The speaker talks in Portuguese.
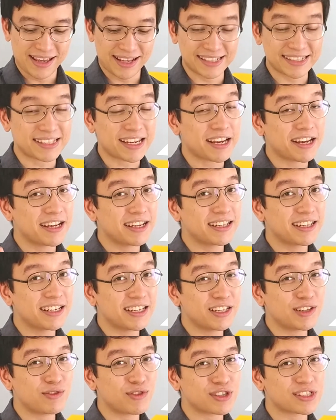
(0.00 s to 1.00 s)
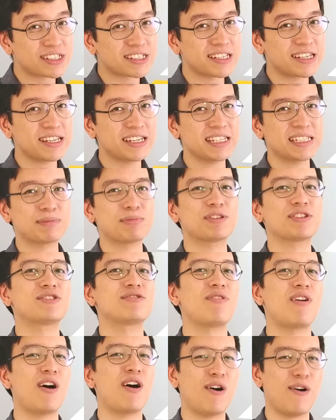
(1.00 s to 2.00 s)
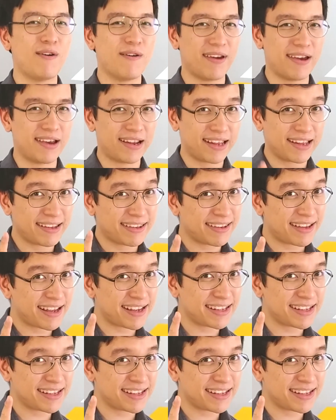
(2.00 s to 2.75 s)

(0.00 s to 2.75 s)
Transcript: Ela está enganando vocês, pessoal. Ela tá